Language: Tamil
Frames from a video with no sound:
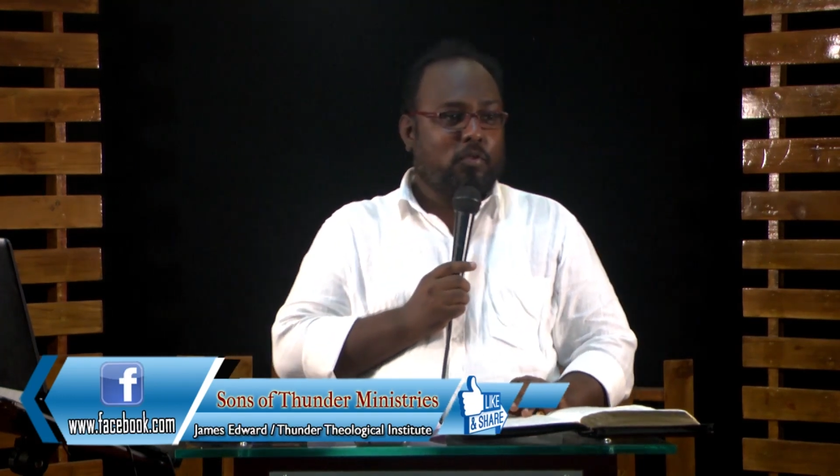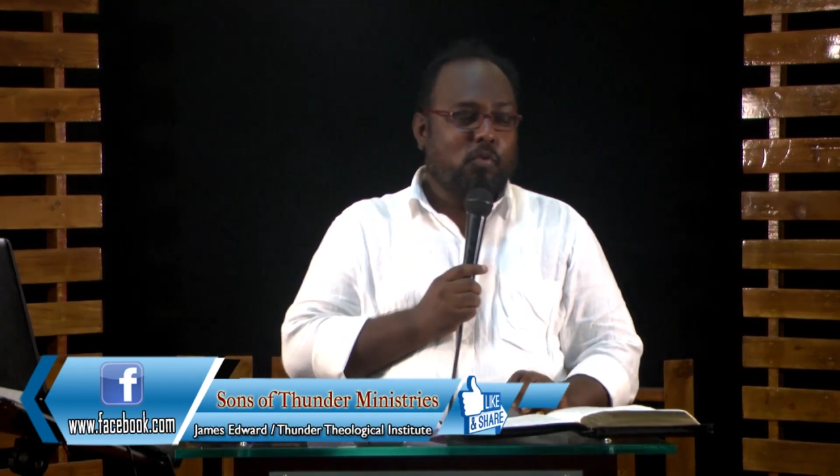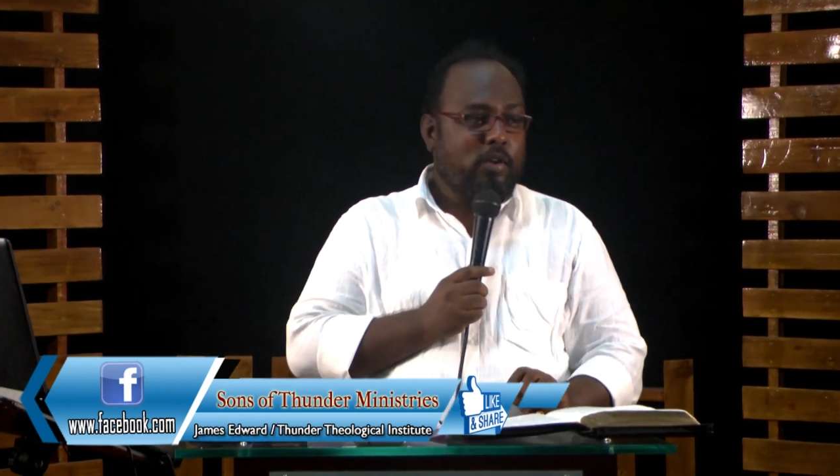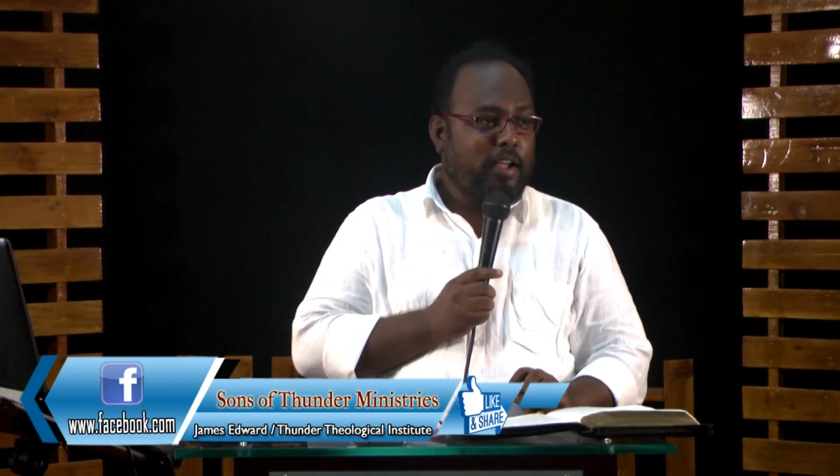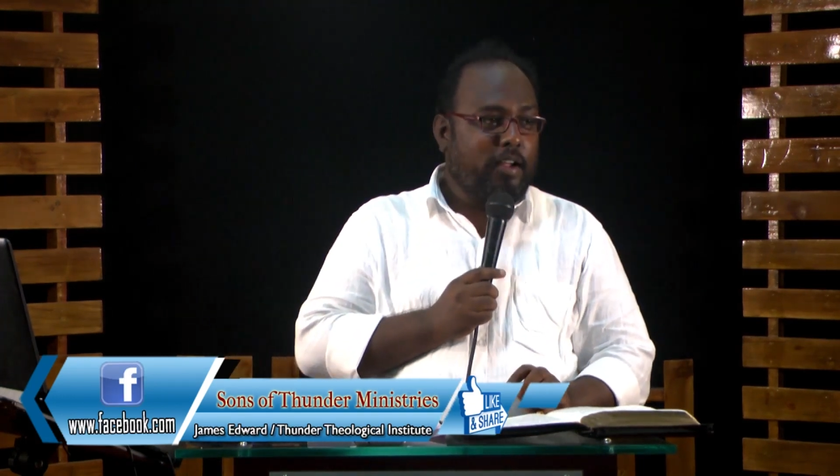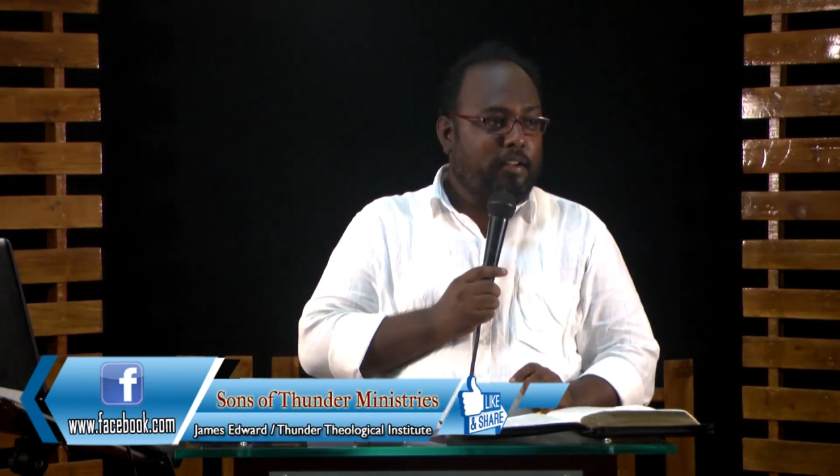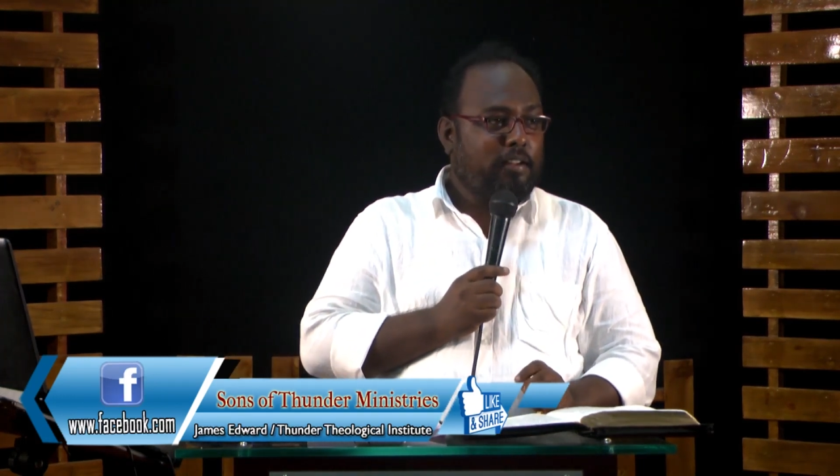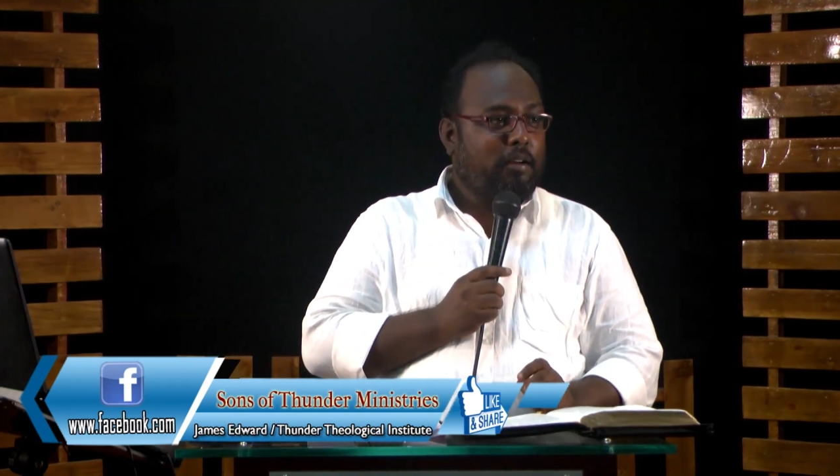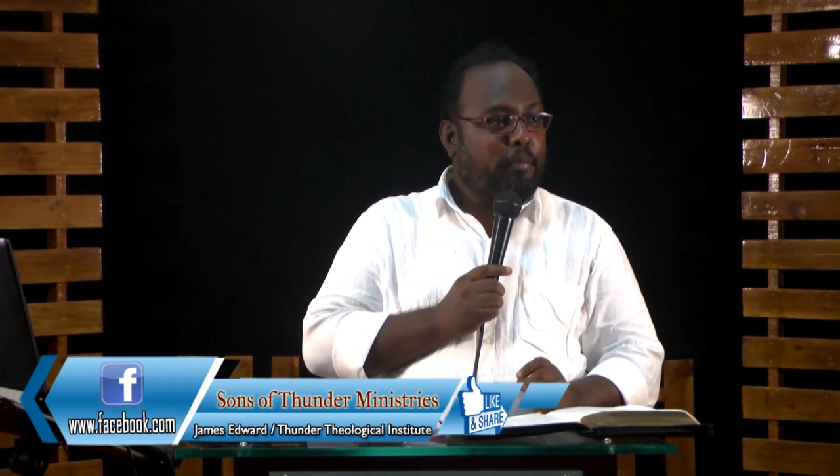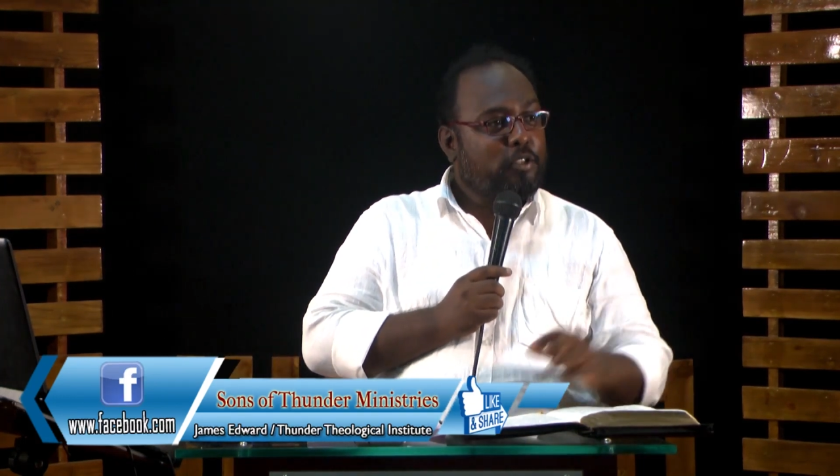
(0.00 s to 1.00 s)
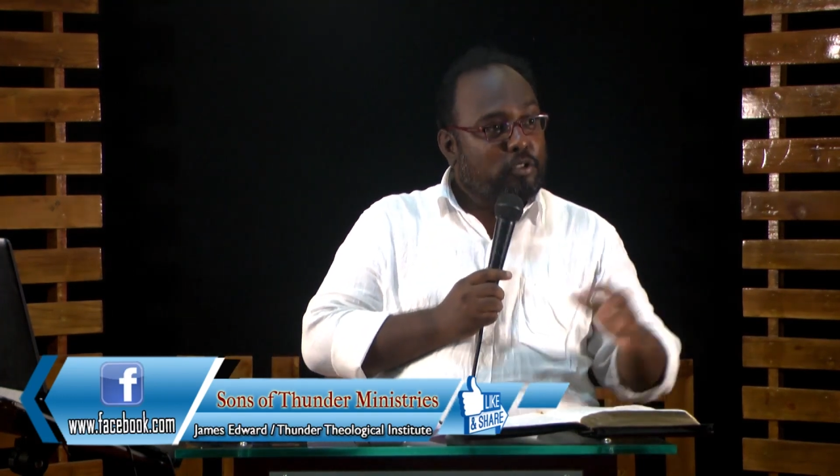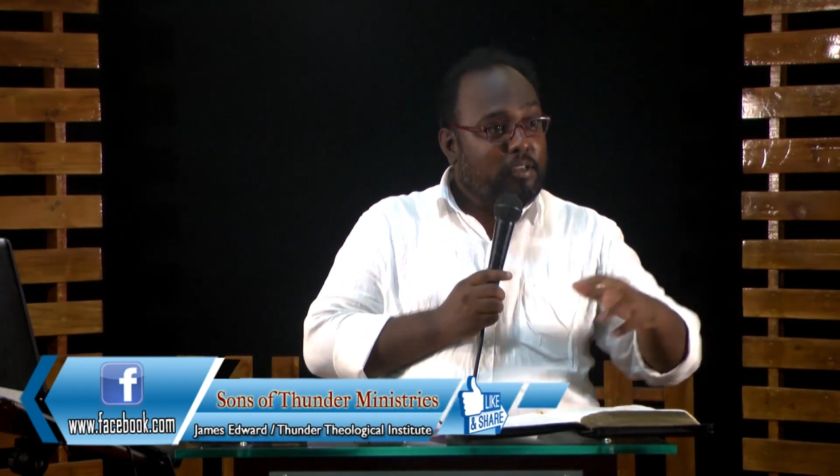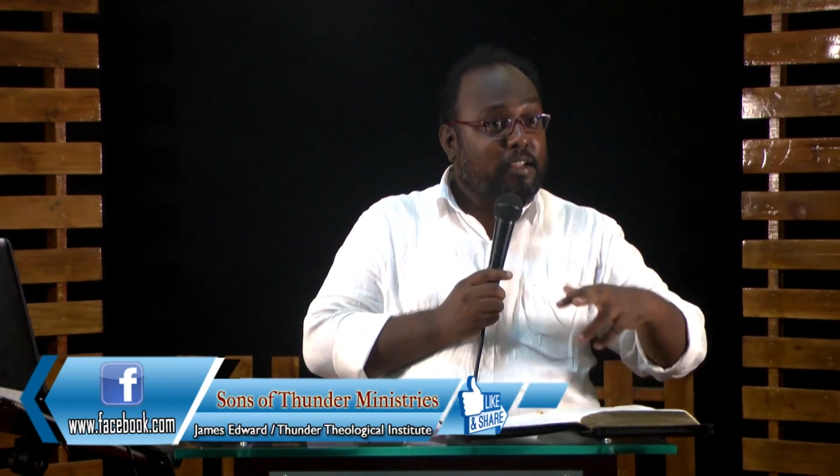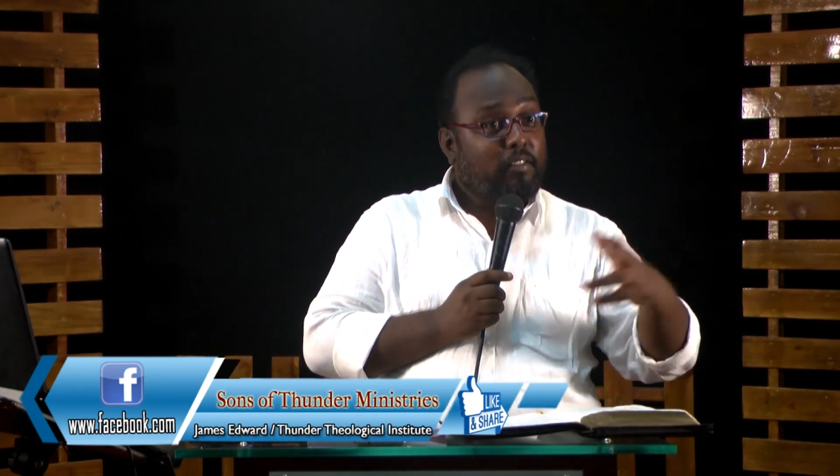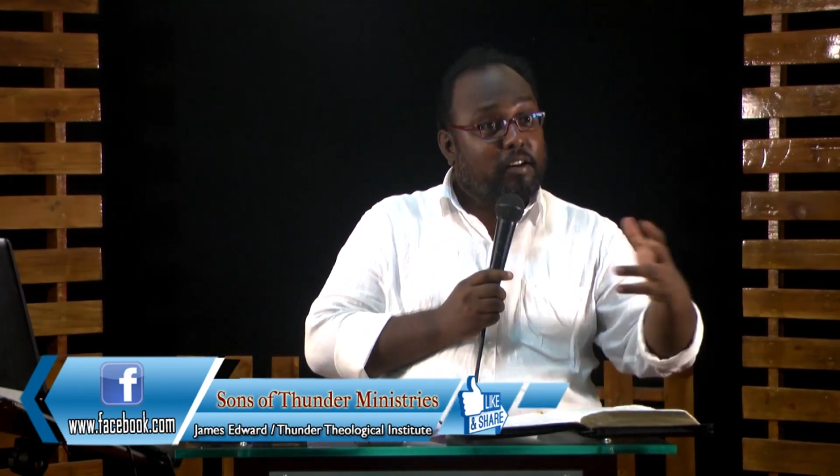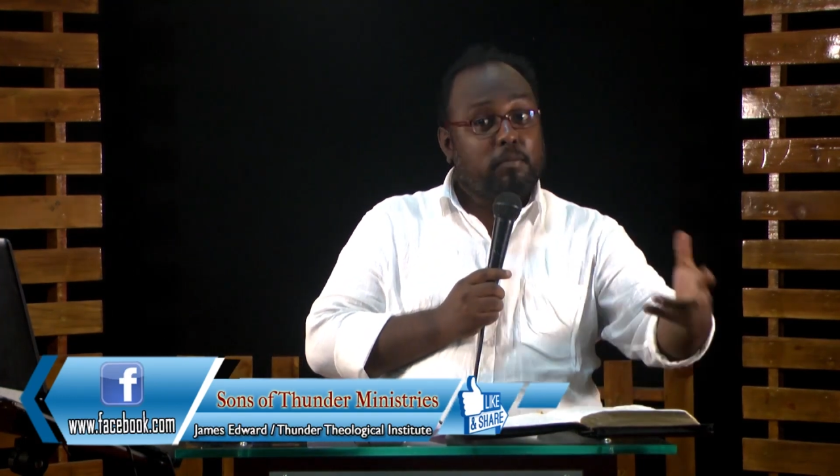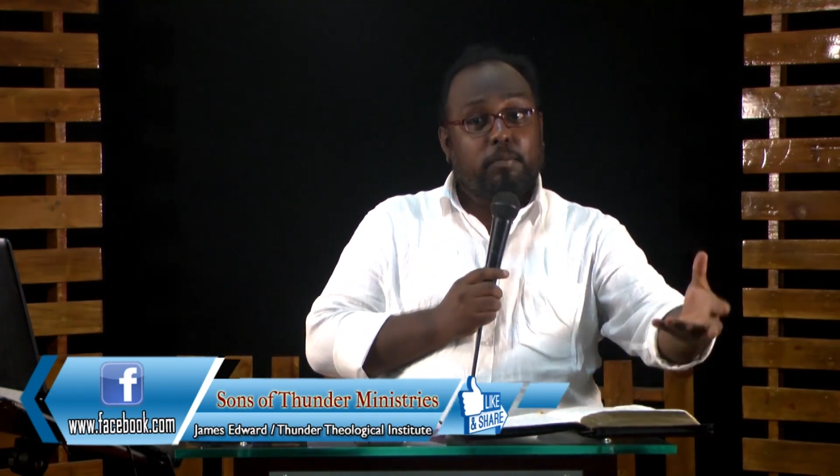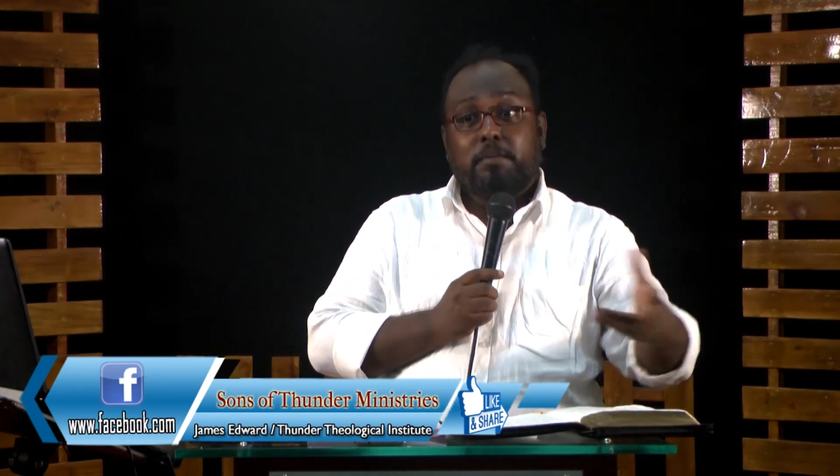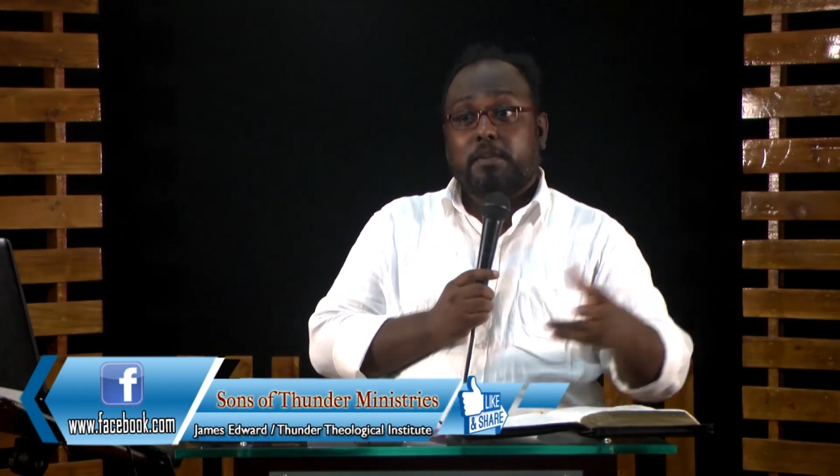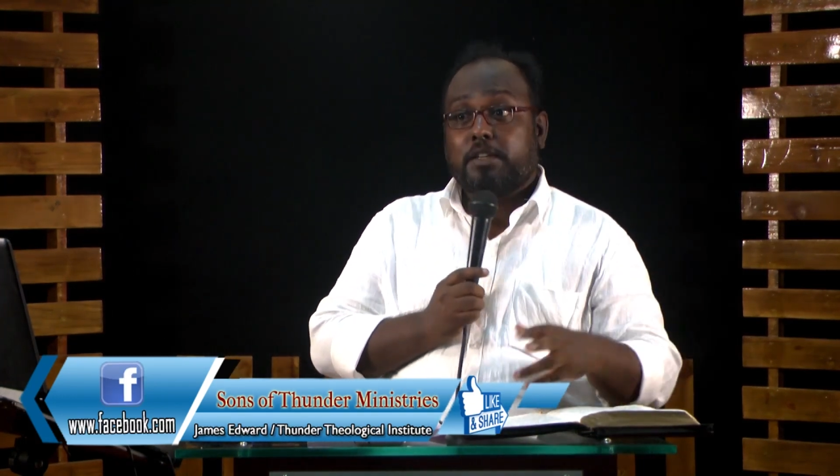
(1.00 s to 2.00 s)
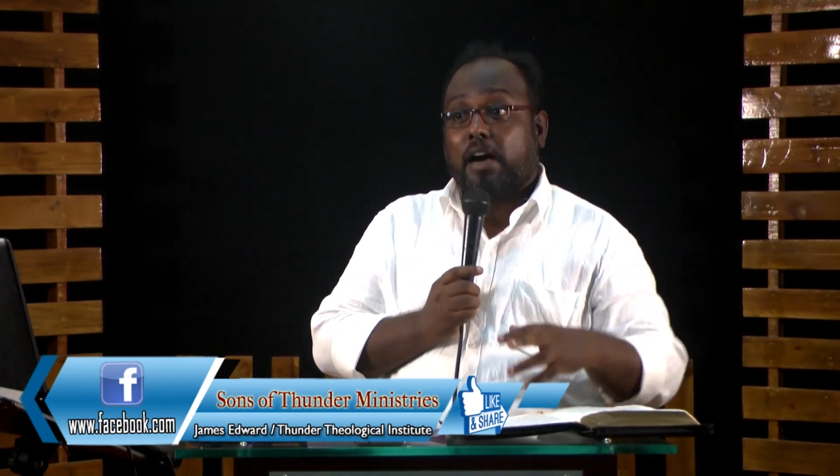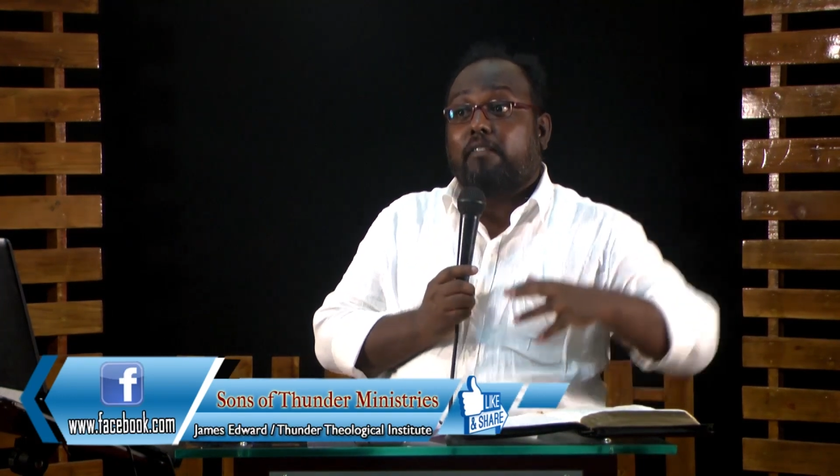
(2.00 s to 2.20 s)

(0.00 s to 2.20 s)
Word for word: உண்டு அப்படின்னு சொல்லி அவர்கள் பின்பற்றி